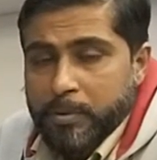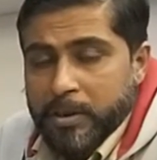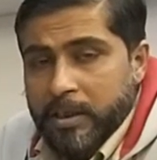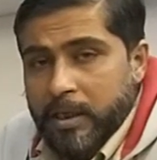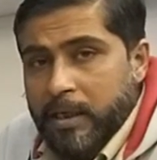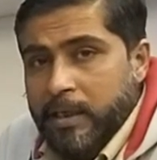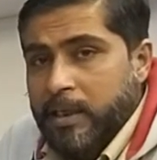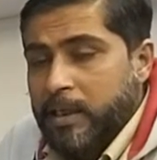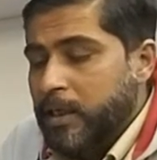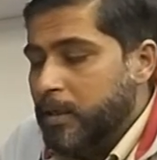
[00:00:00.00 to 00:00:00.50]

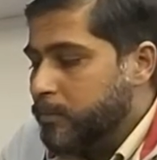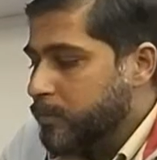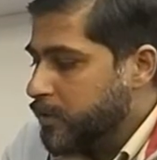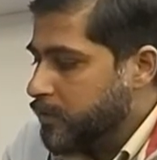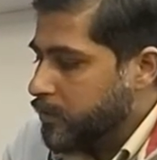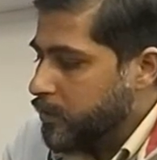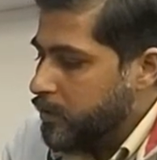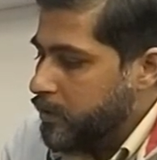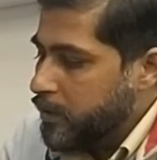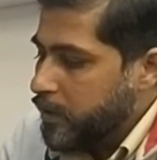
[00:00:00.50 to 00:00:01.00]
बताने का
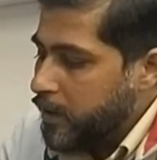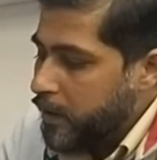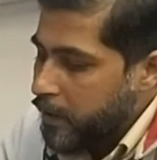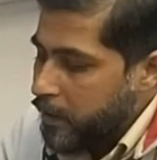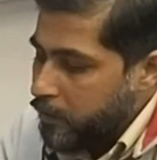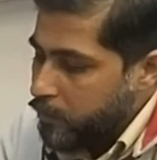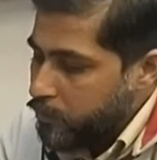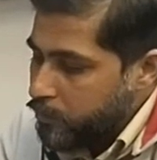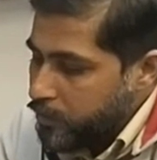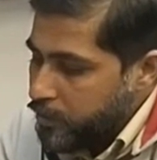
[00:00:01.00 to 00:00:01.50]
मकसद ये
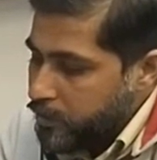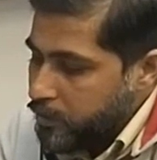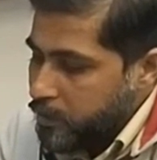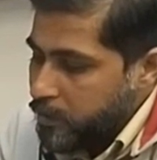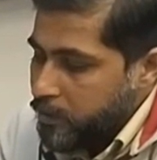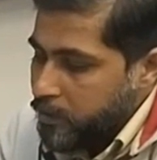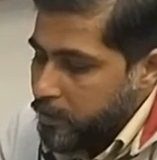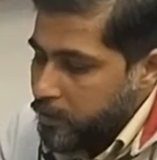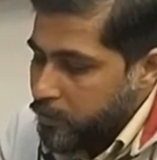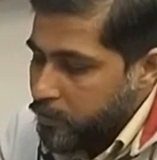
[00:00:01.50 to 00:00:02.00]
है
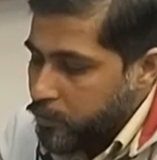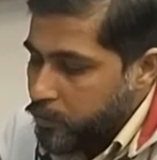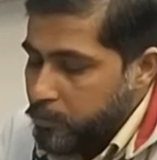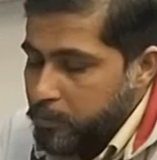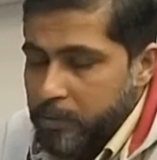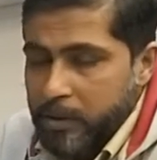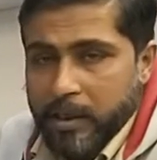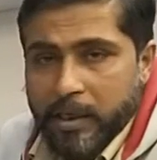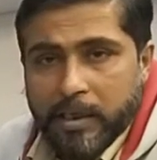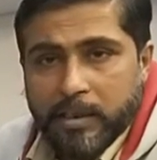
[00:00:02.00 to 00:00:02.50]
ओरिजिनल चीज़ के ऊपर